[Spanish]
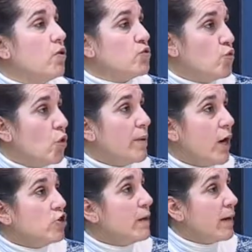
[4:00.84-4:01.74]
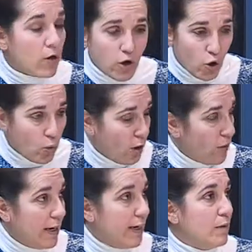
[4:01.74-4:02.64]
su nómina a los trabajadores, lo cual
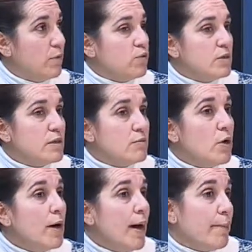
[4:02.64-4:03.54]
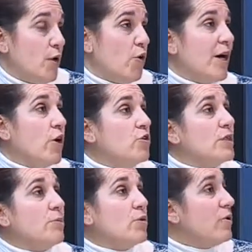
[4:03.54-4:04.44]
nos alegramos muchísimo, pero nos
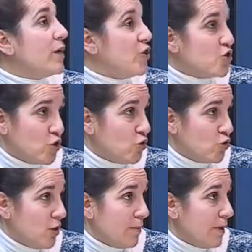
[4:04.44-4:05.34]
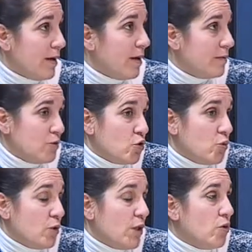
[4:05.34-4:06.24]
encontramos con que nosotros todavía, no,
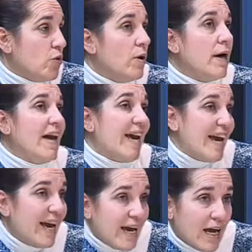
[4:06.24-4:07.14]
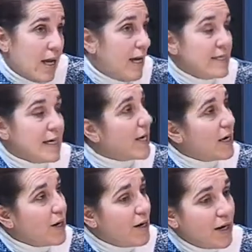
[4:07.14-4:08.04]
como digo, no, eh, el
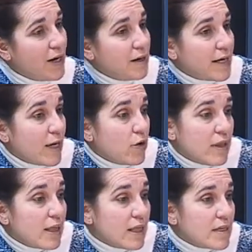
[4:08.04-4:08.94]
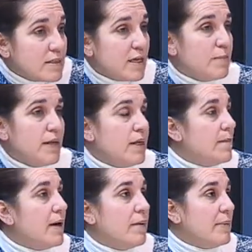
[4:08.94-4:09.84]
achaque que nos dicen siempre es
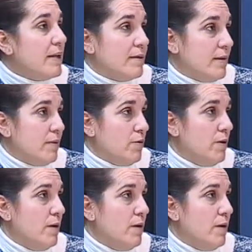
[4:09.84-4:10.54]
tema administrativo